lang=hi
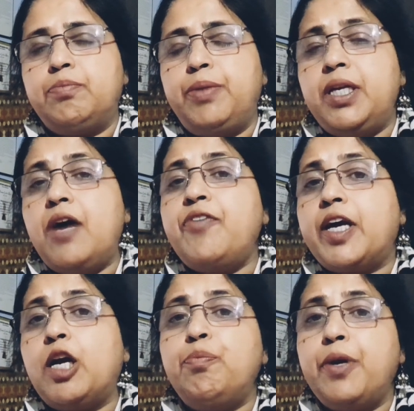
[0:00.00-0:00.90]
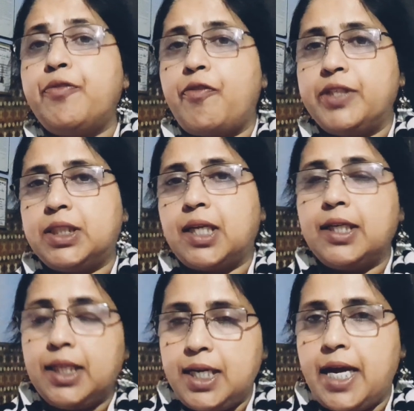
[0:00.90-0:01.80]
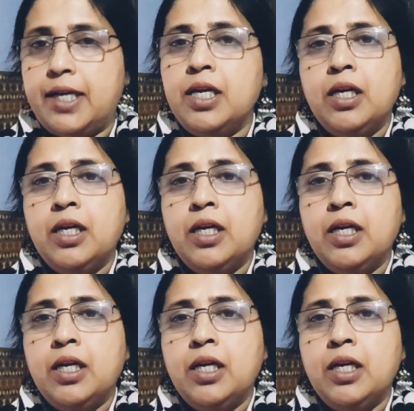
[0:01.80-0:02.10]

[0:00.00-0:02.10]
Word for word: बिना वैकल्पिक व्यवस्था किए